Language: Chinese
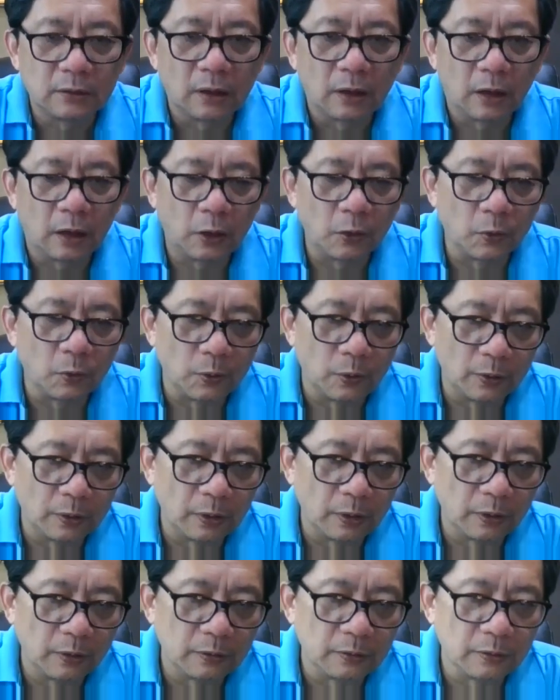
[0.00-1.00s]
后
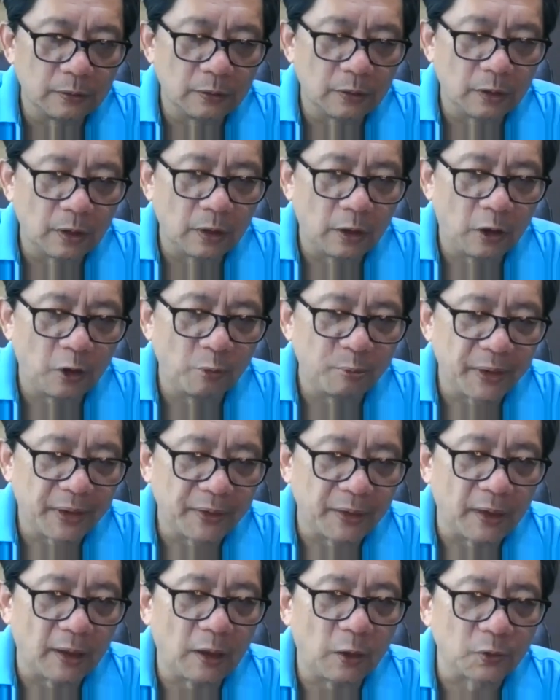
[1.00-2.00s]
后
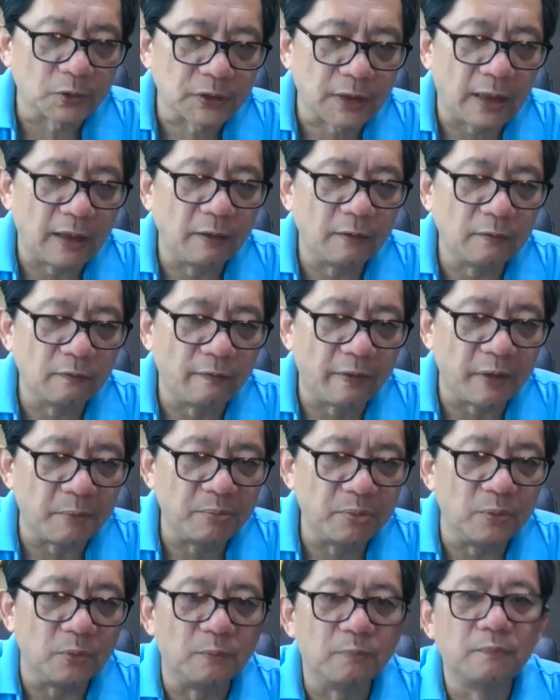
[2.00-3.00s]
面的后舱尾
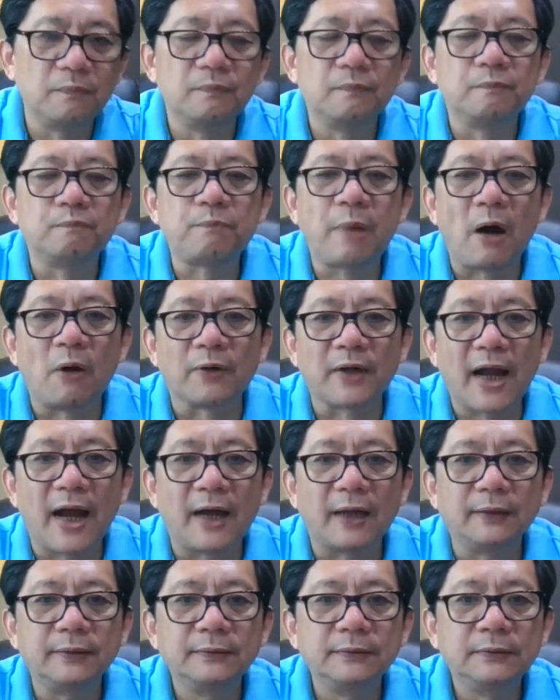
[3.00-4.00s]
部爆炸，